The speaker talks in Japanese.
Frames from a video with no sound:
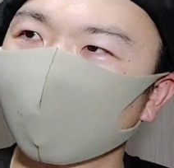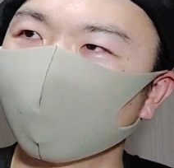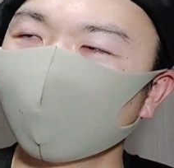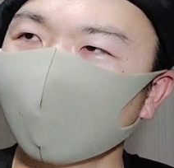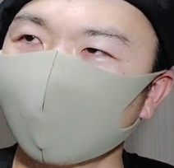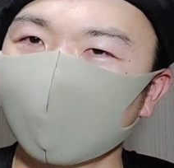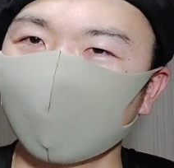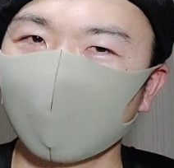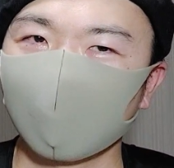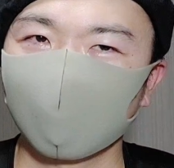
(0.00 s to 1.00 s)
友
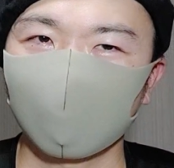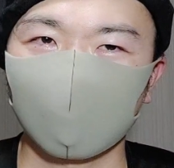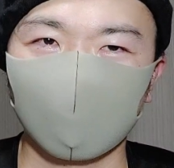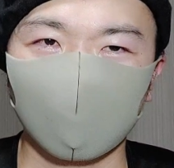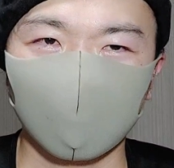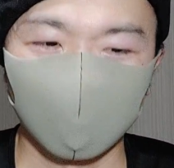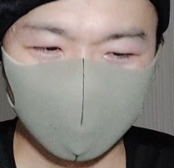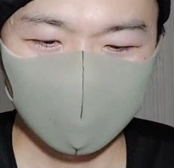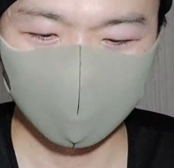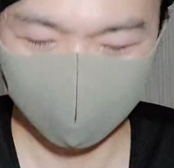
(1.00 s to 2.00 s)
達が欲
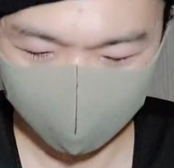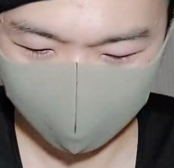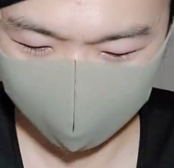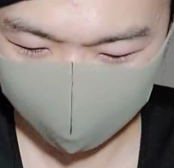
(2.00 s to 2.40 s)
しいんで、